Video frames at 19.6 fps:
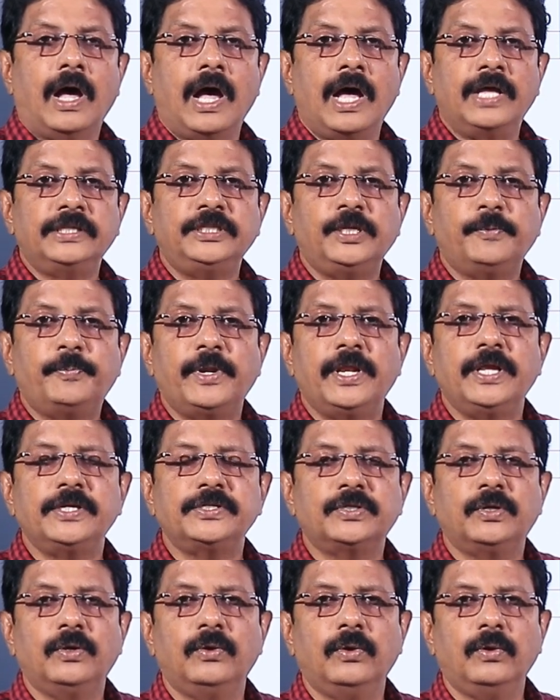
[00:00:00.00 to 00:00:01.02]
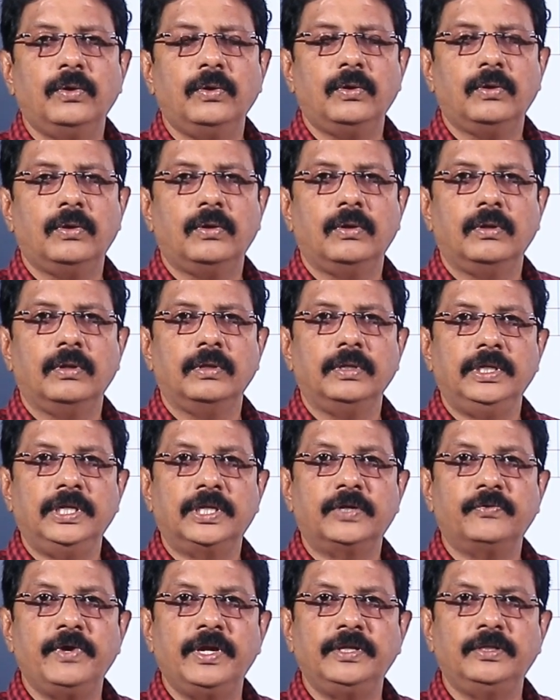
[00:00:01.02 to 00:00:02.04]
ఆంధ్రప్రదేశ్లో
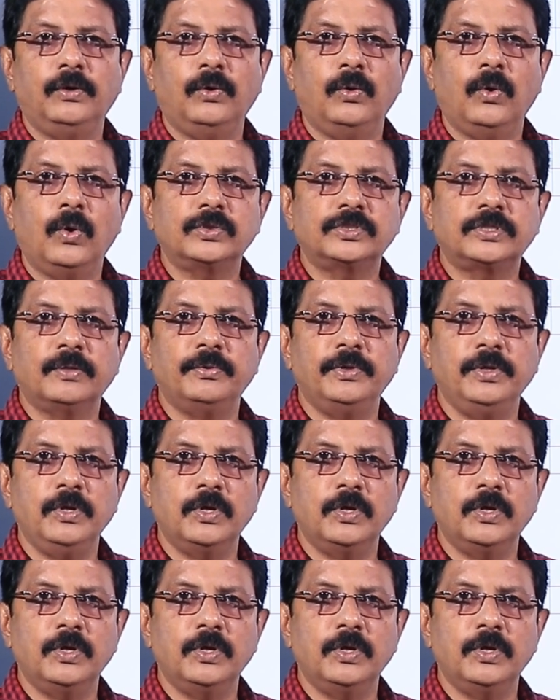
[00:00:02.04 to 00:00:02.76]
ఇరవై ఐదు లోక్సభ